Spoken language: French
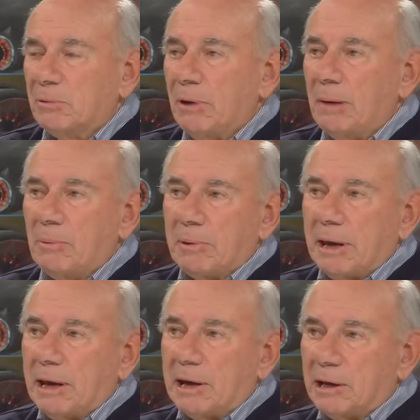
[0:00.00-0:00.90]
quoi? À peu près à
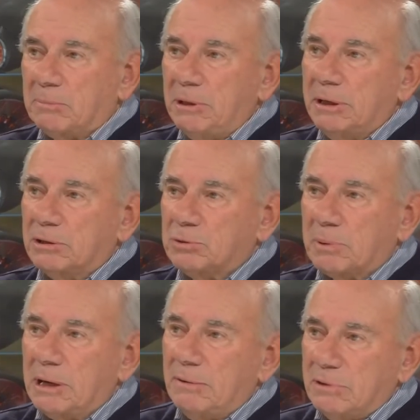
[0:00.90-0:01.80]
40 000 quand tu
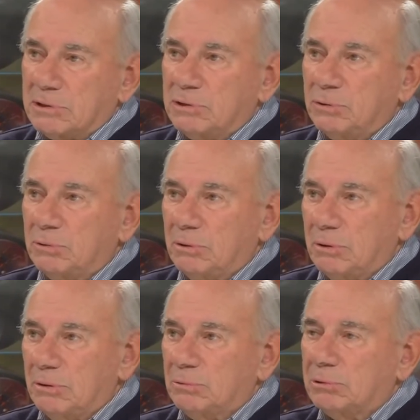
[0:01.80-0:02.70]
prends la version
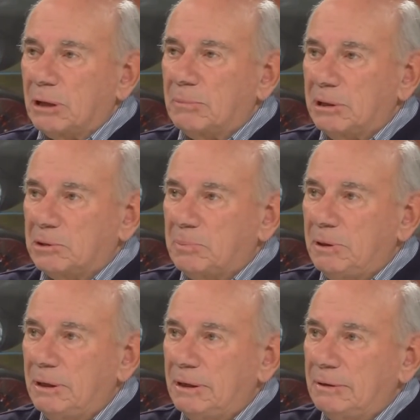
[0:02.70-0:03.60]
euh, totalement équipée?
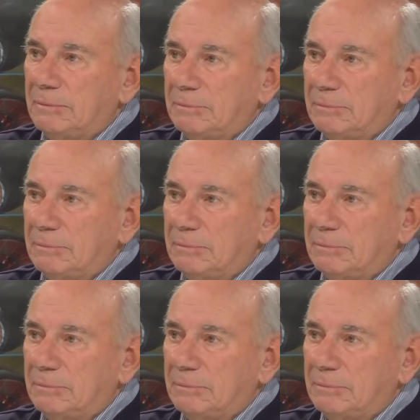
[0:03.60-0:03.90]
Full